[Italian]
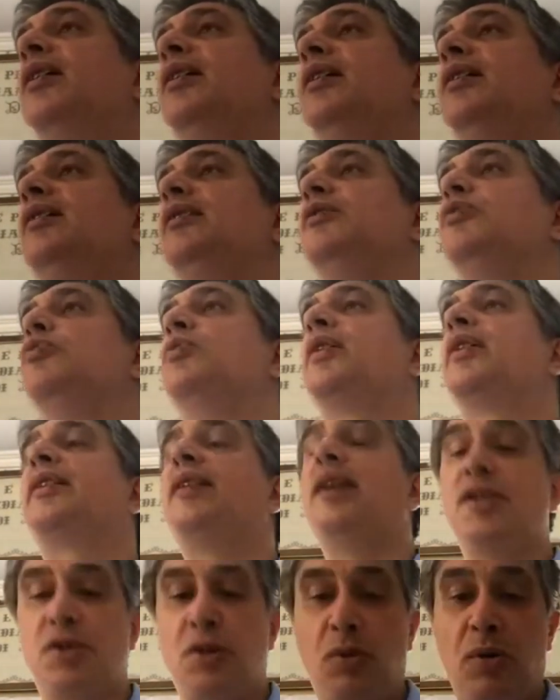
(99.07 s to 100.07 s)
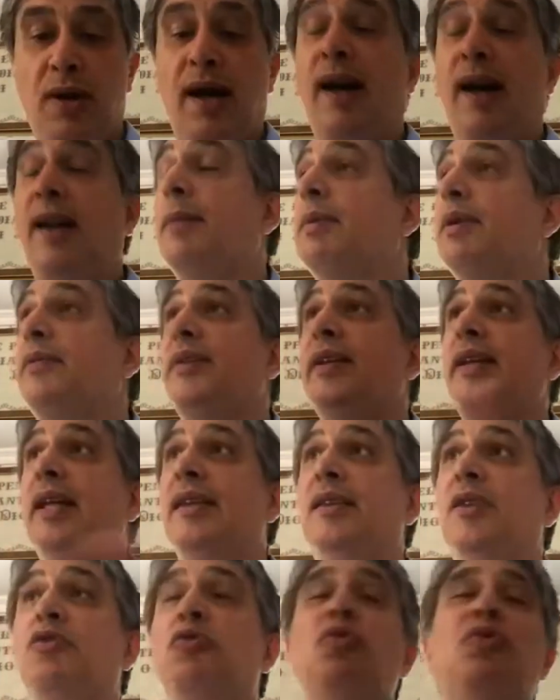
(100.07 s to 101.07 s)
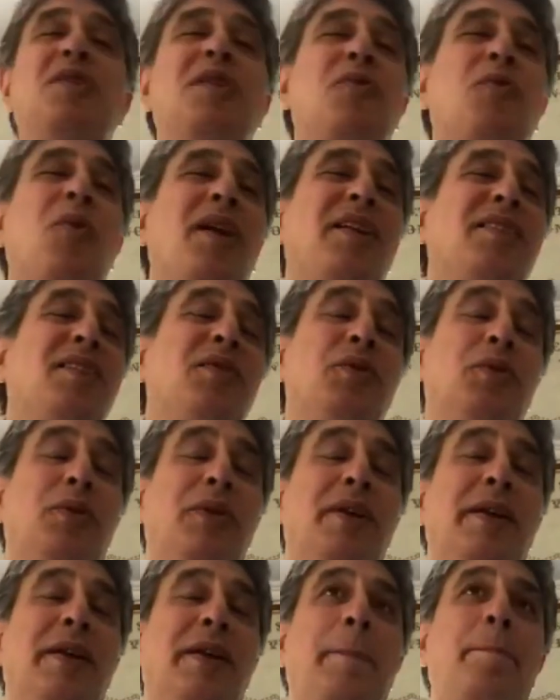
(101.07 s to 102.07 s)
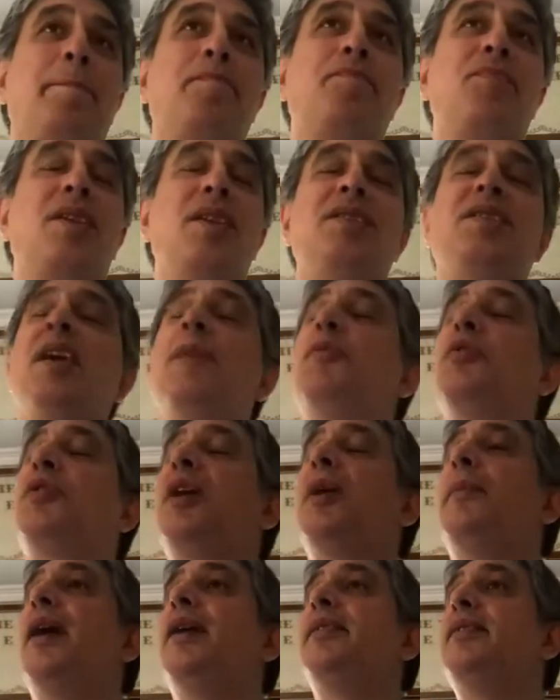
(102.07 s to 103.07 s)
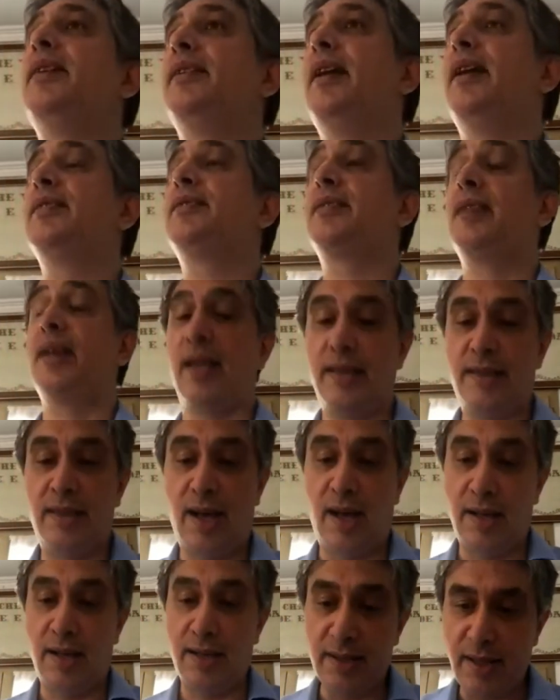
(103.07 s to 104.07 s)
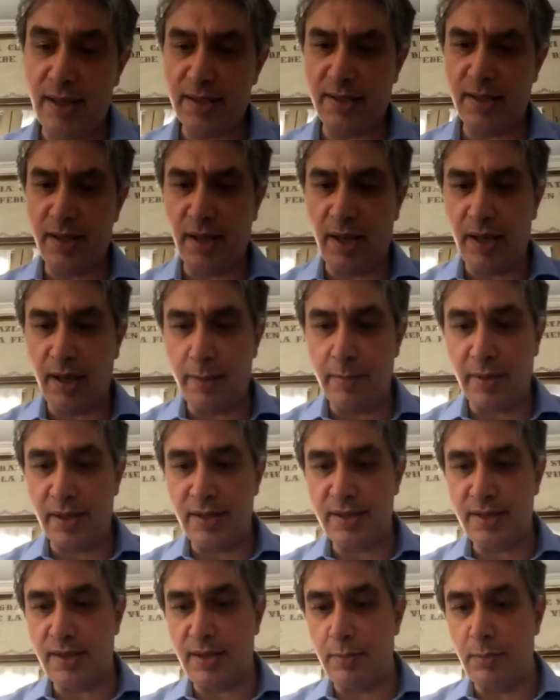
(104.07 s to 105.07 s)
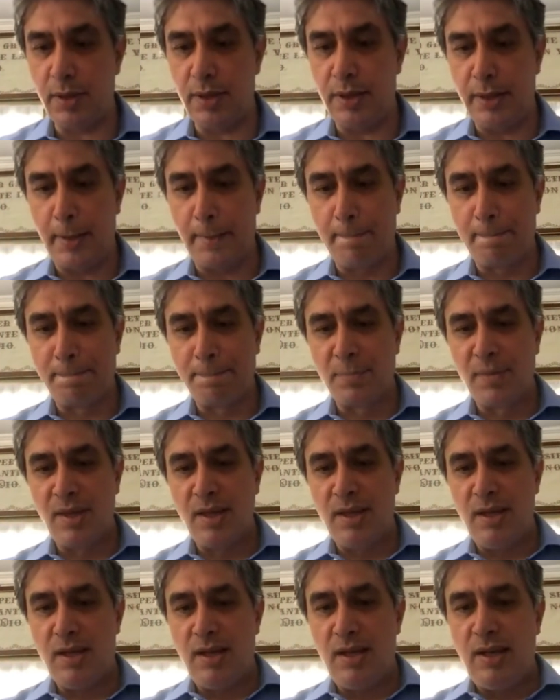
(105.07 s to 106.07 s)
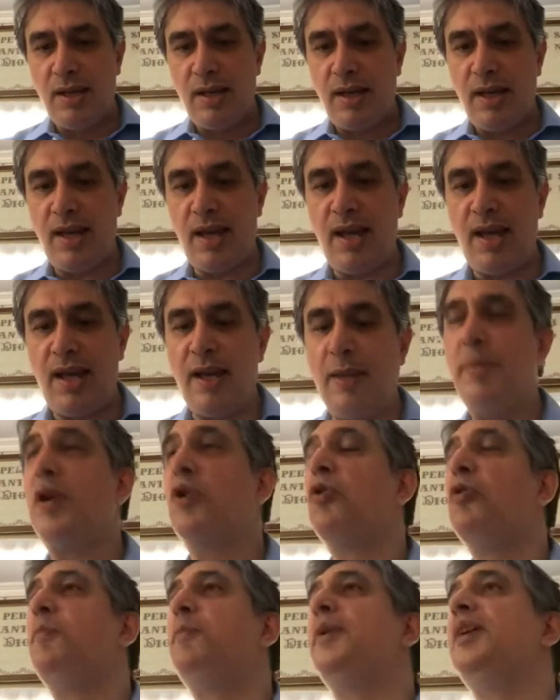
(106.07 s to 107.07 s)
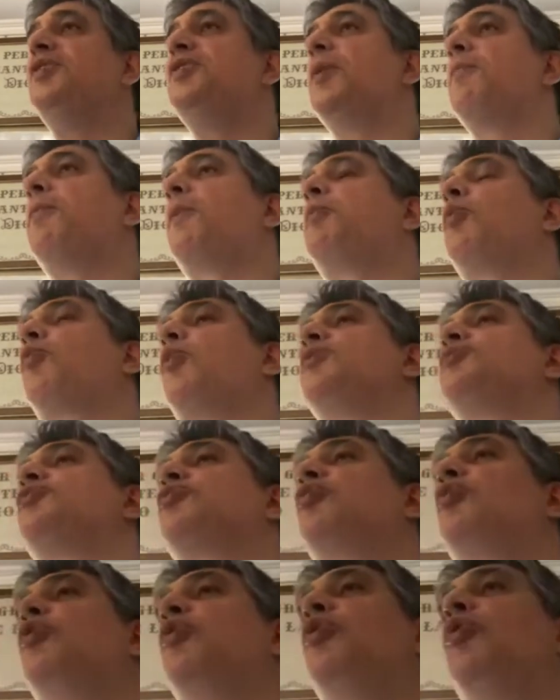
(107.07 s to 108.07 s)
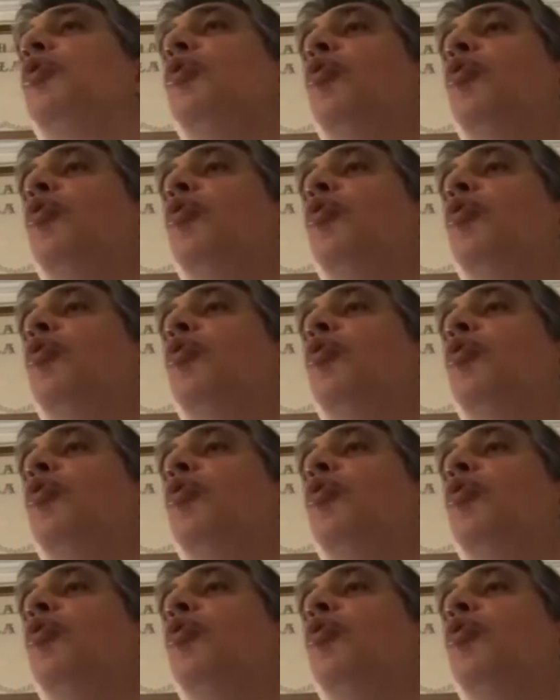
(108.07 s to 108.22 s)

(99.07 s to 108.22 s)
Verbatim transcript: di una chiesa locale, ma vedete, tutti quanti noi siamo chiamati ad essere tali, ad essere irreprensibili. E mi colpisce proprio questo